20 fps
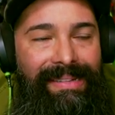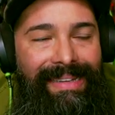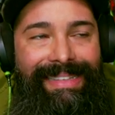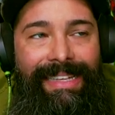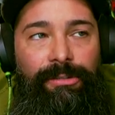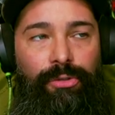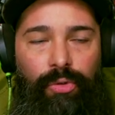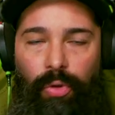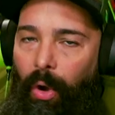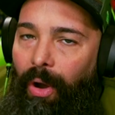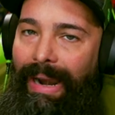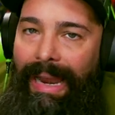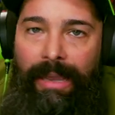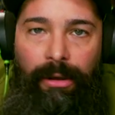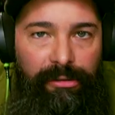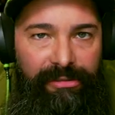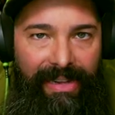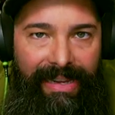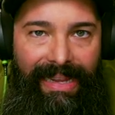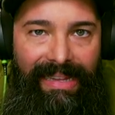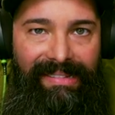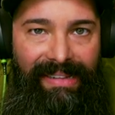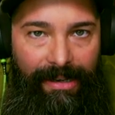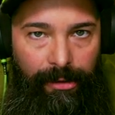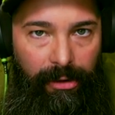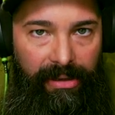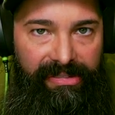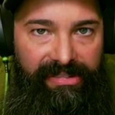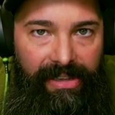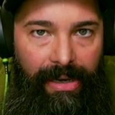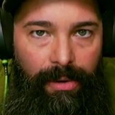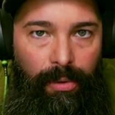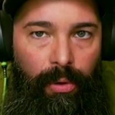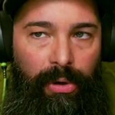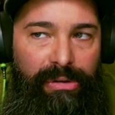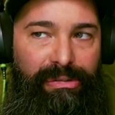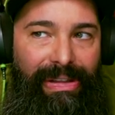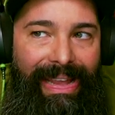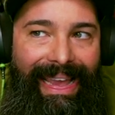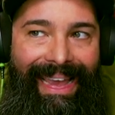de todas las cosas que han salido de Star
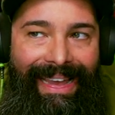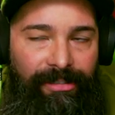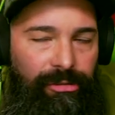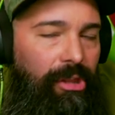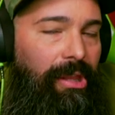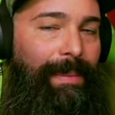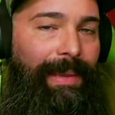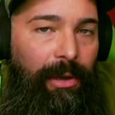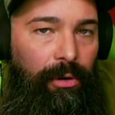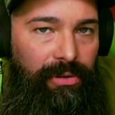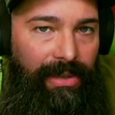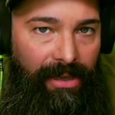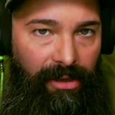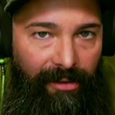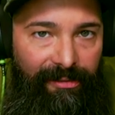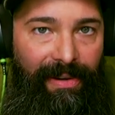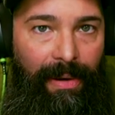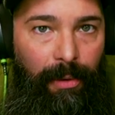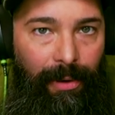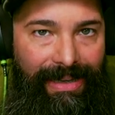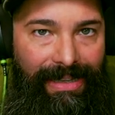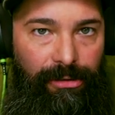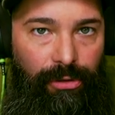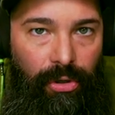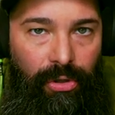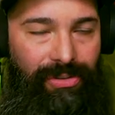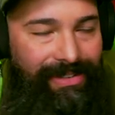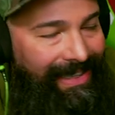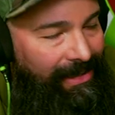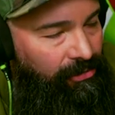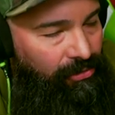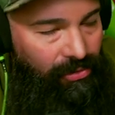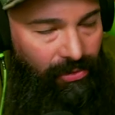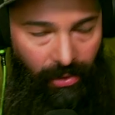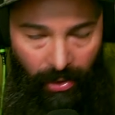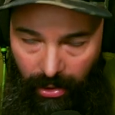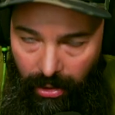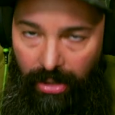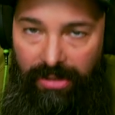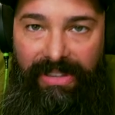Wars, esto es de mi contenido favorito de
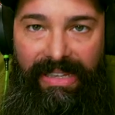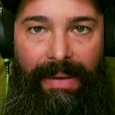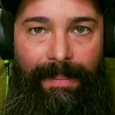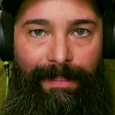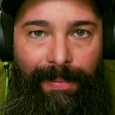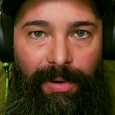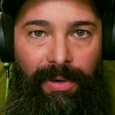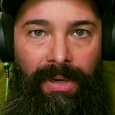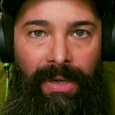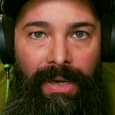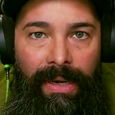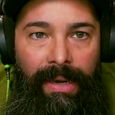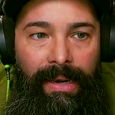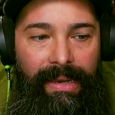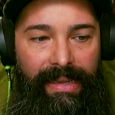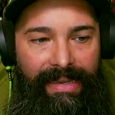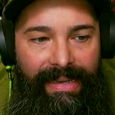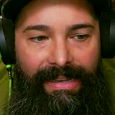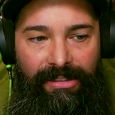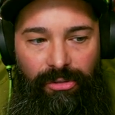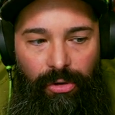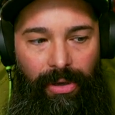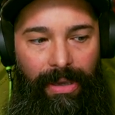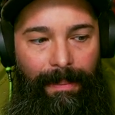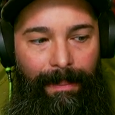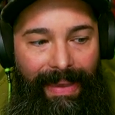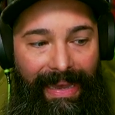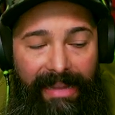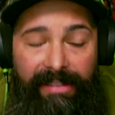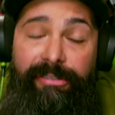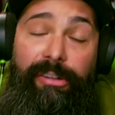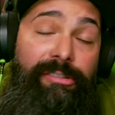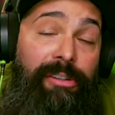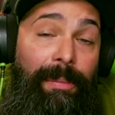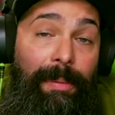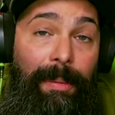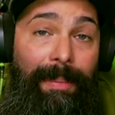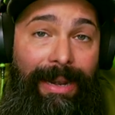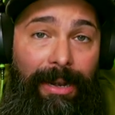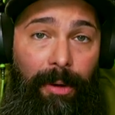todos los tiempos. Y estoy bien
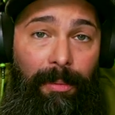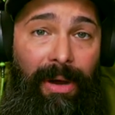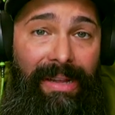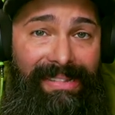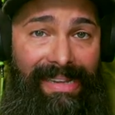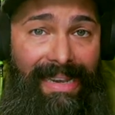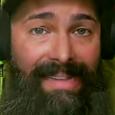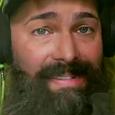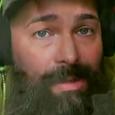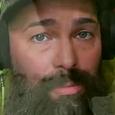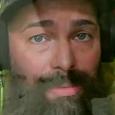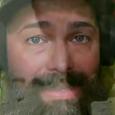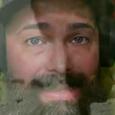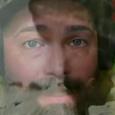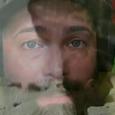ansioso por ver cómo hacen la segunda